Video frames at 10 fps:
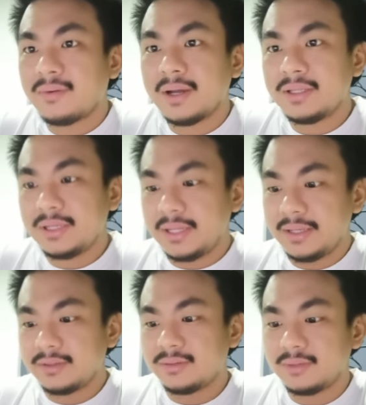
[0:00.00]
关于
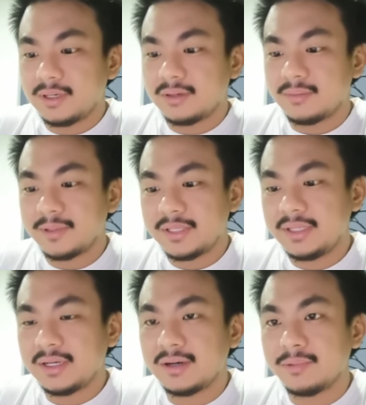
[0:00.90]
Layer 二，我们第
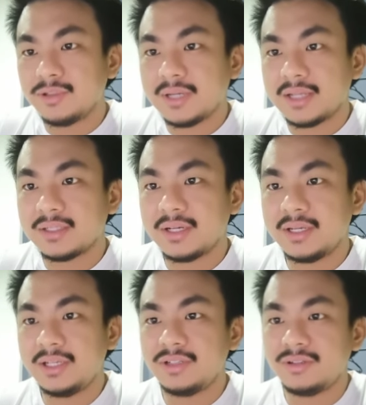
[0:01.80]
一个我们就看这个
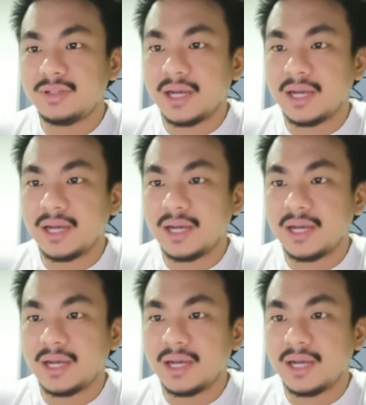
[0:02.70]
E G